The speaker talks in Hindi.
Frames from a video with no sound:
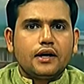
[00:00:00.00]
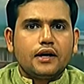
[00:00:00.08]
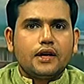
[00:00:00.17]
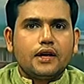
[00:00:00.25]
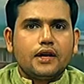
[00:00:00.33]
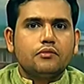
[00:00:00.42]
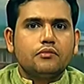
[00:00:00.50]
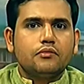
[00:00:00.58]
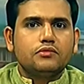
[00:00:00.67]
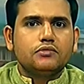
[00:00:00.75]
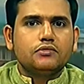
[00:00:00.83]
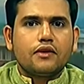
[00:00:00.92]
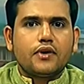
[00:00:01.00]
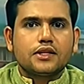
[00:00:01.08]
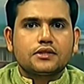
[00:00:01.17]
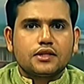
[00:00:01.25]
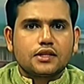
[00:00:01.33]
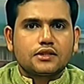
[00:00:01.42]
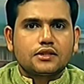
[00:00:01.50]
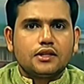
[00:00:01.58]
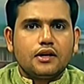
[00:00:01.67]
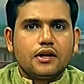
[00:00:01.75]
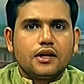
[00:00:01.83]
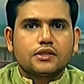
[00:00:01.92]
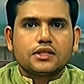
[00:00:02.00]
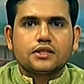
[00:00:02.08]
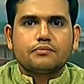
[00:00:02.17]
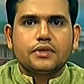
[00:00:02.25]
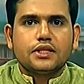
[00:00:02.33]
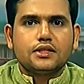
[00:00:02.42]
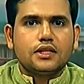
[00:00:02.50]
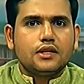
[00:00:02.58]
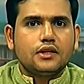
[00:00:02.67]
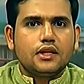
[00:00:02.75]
केन्द्र जिनेवा स्थित एच एस बी सी इति